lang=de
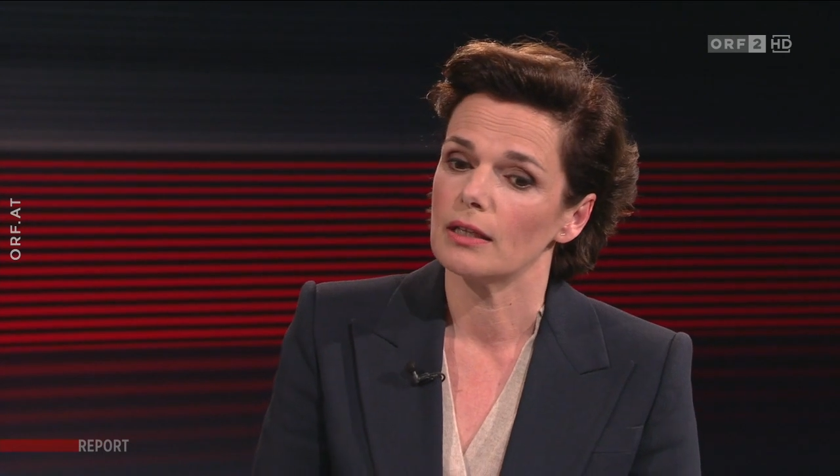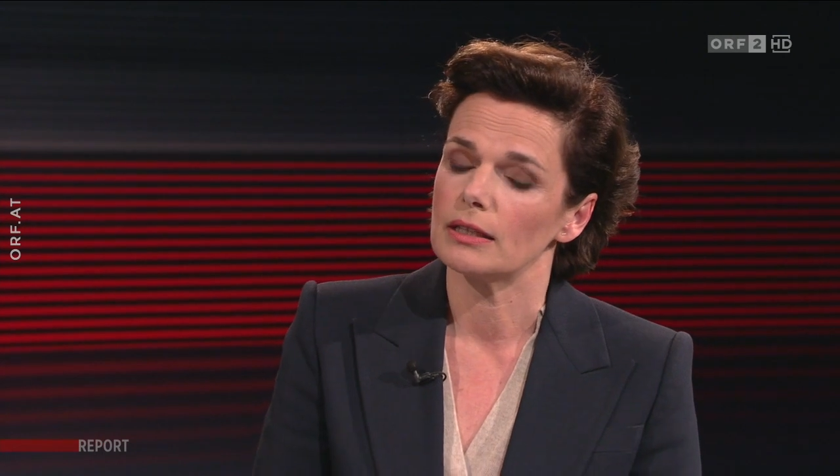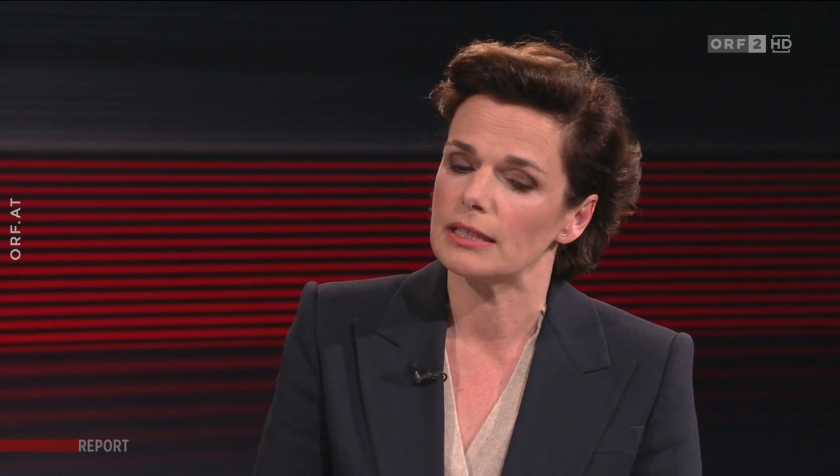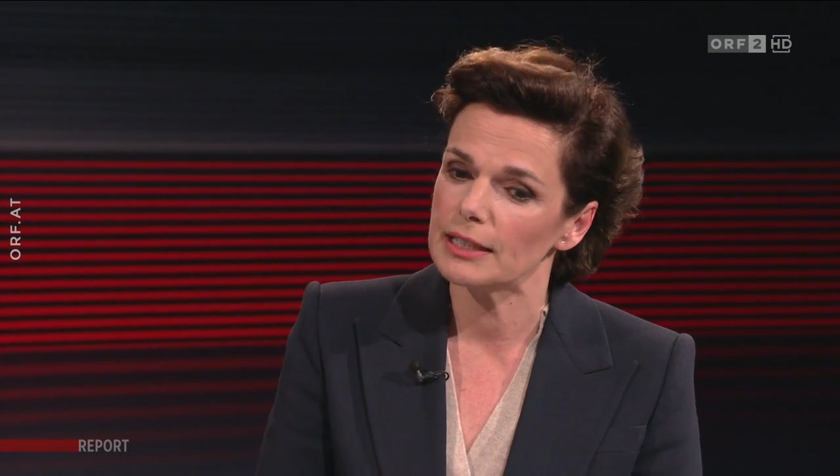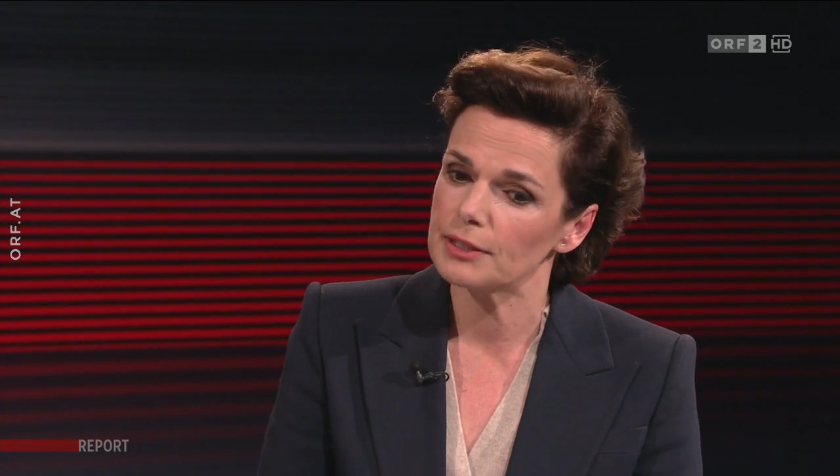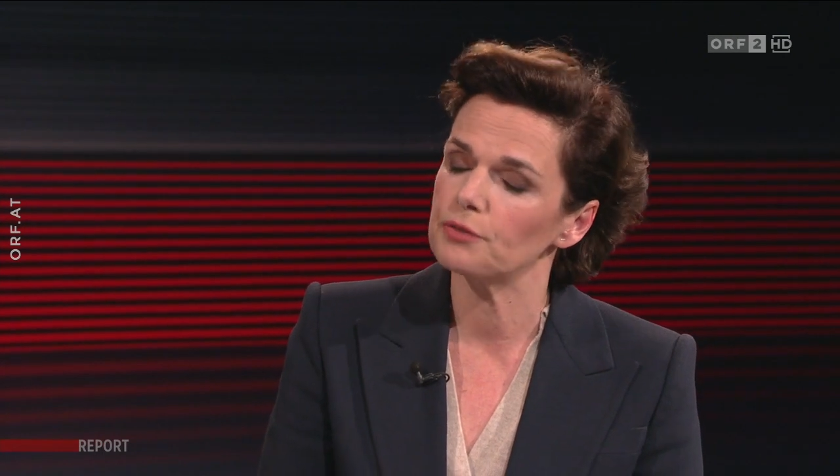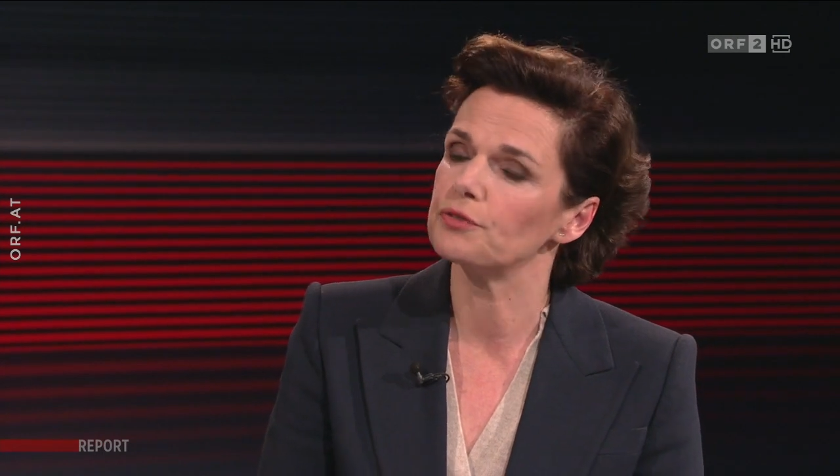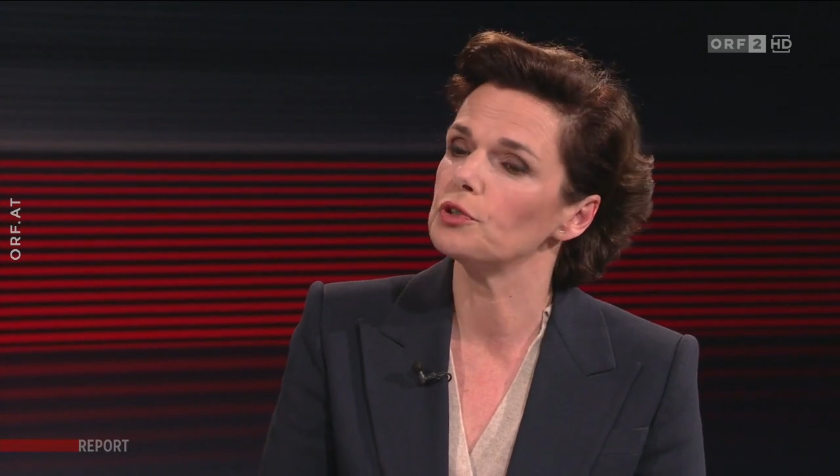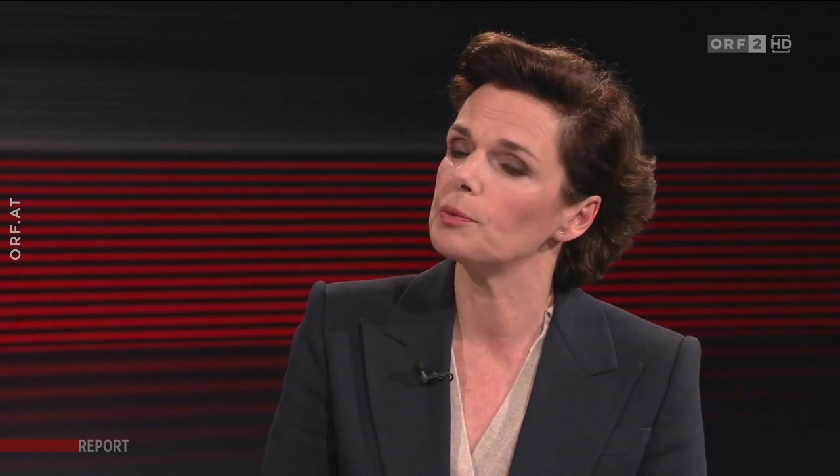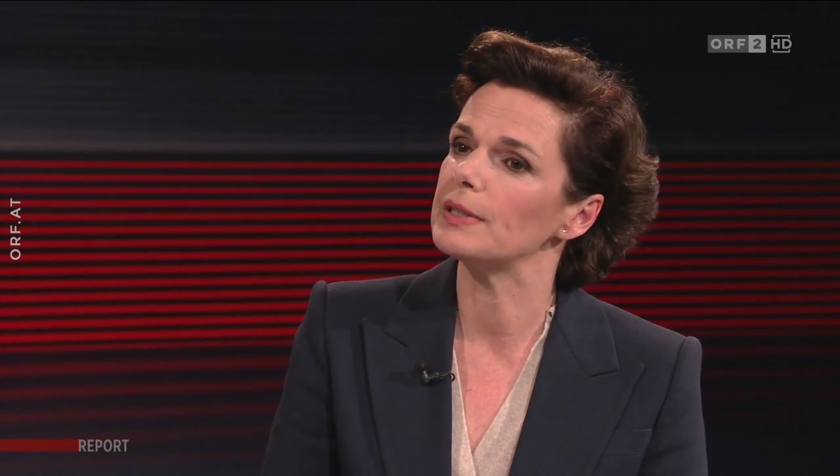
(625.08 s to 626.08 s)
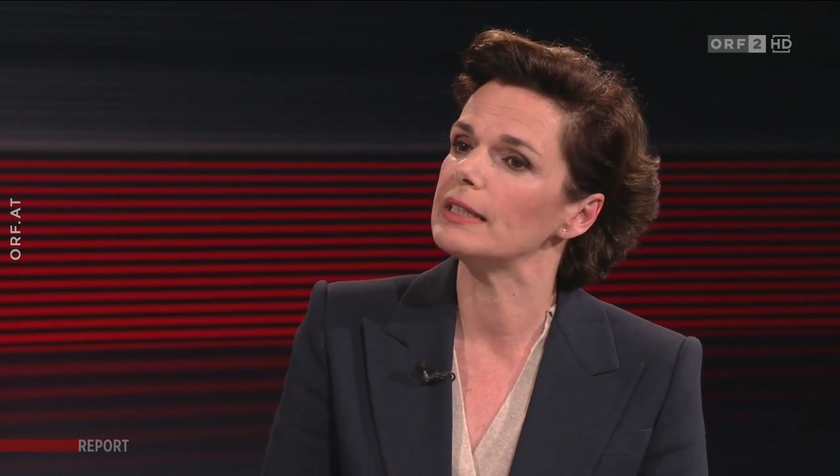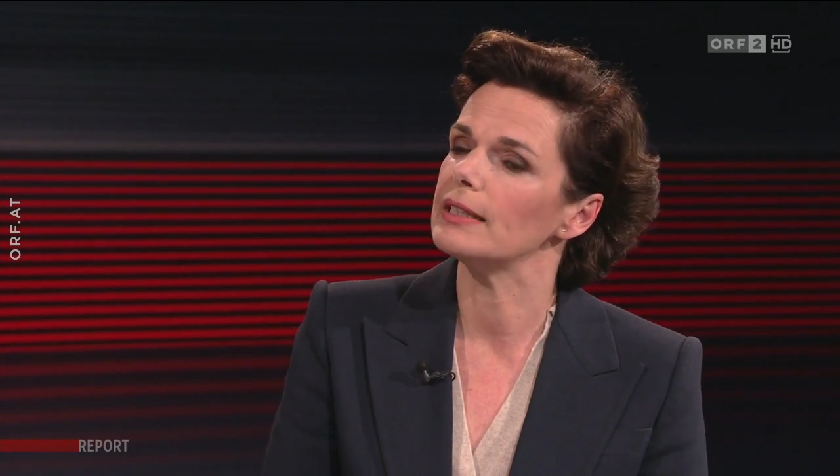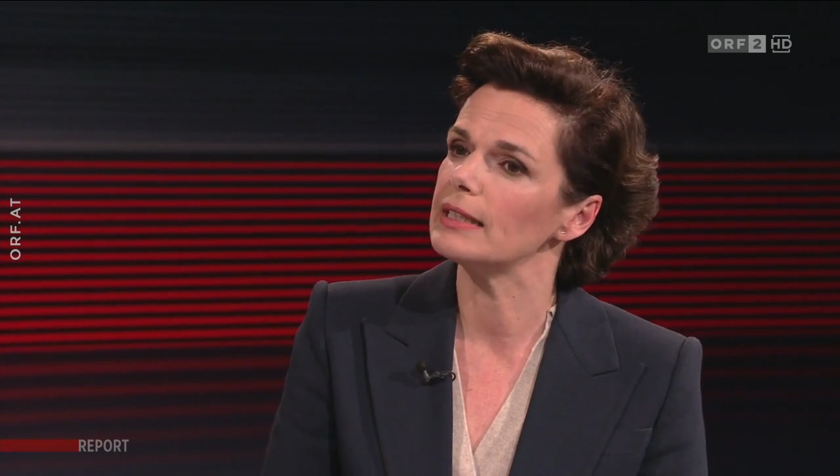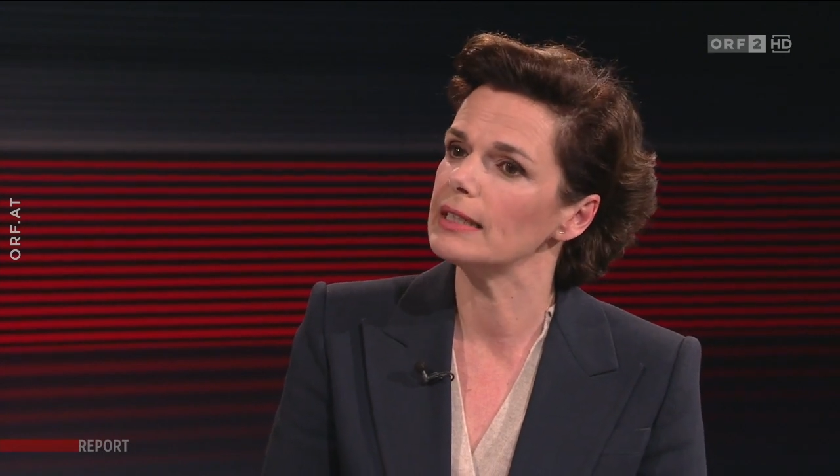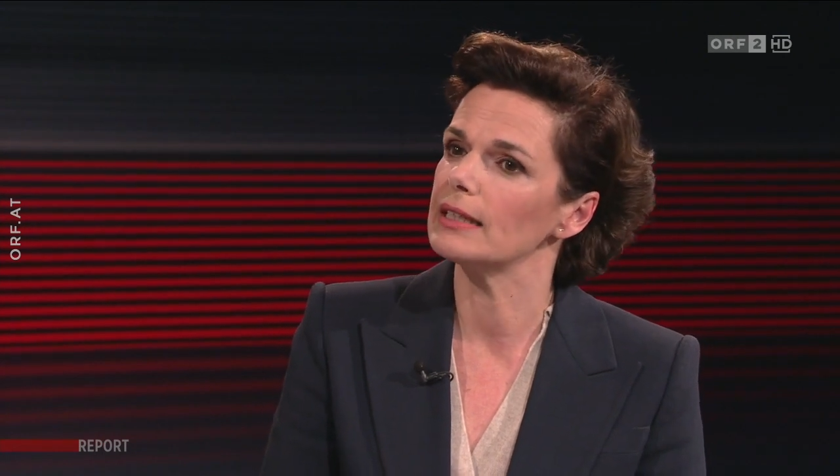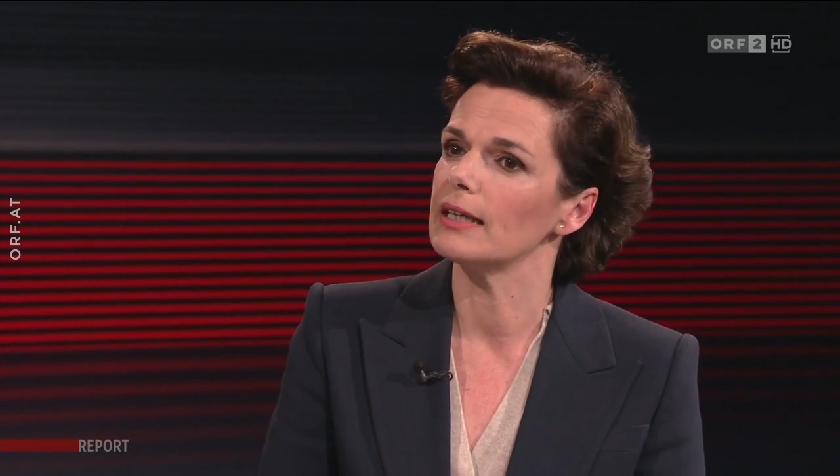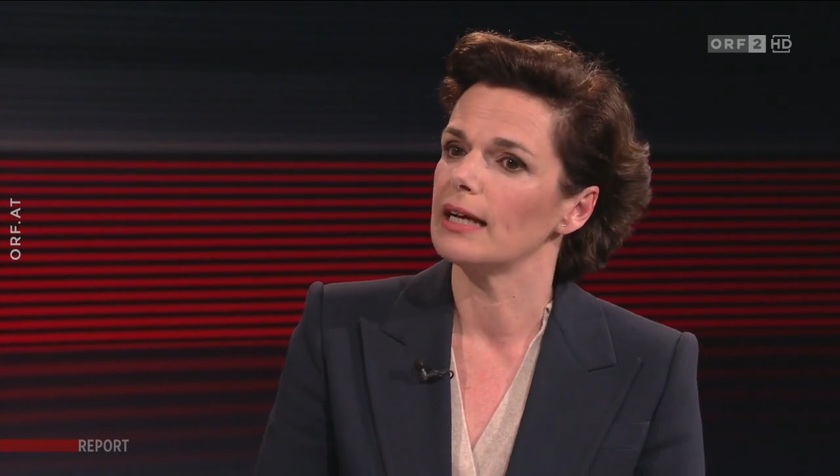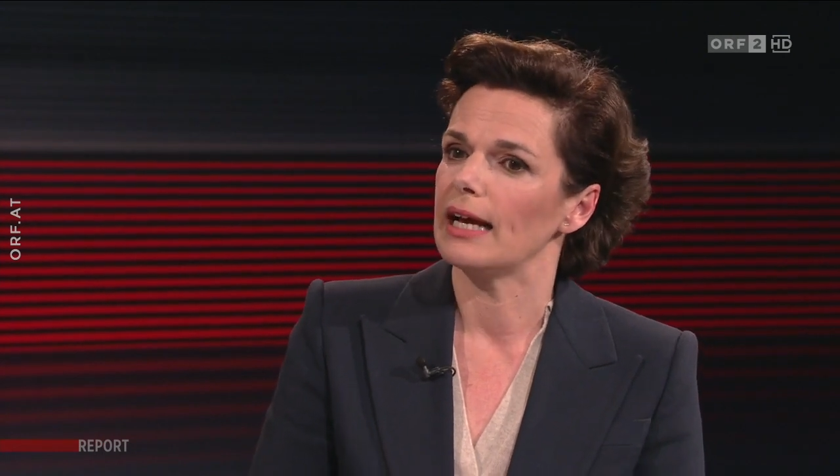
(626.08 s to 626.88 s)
dass ich dafür bin, hier